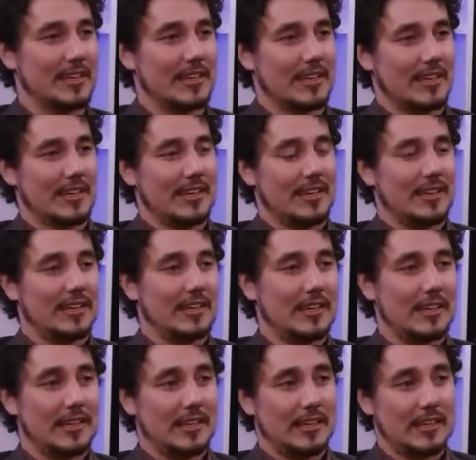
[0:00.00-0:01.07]
Entendi.
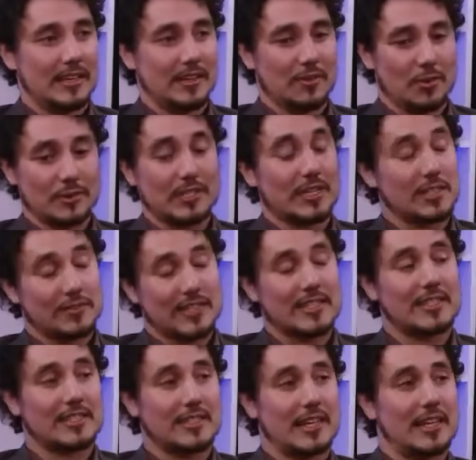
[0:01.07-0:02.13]
E outras
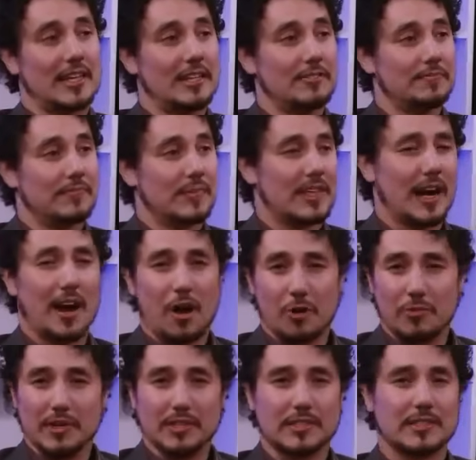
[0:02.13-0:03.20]
vezes tem
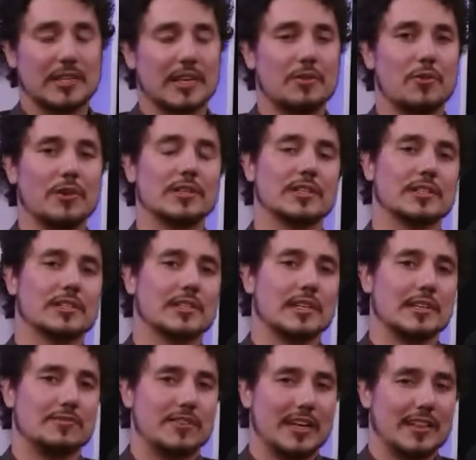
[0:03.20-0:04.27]
traumas, tem coisas
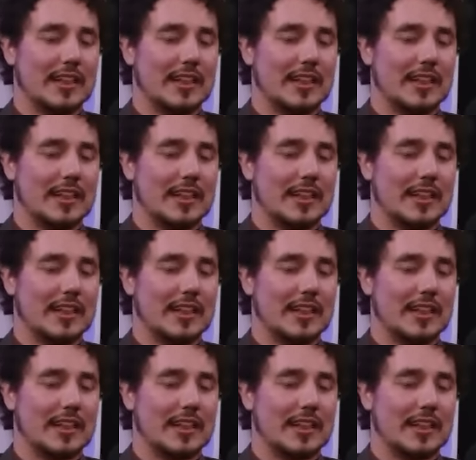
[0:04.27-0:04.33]
que vêm